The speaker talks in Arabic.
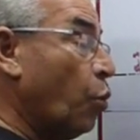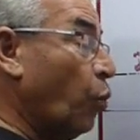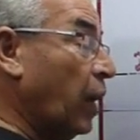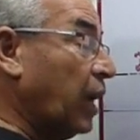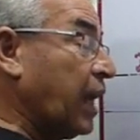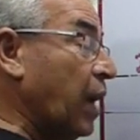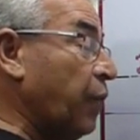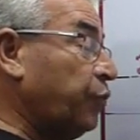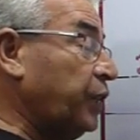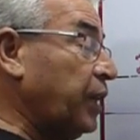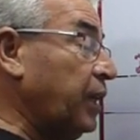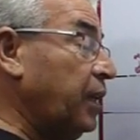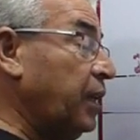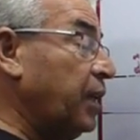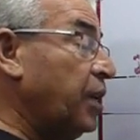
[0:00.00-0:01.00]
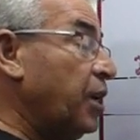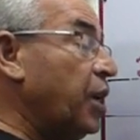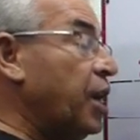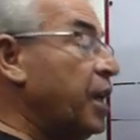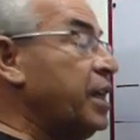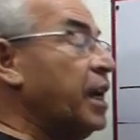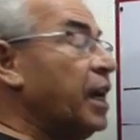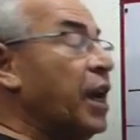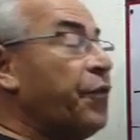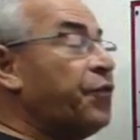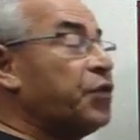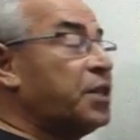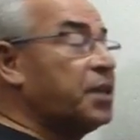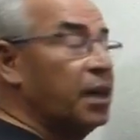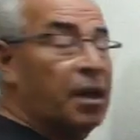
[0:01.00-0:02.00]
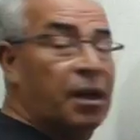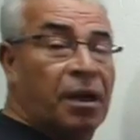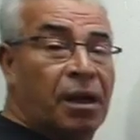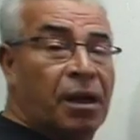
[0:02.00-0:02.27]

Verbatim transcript: والكاف دي هي نفس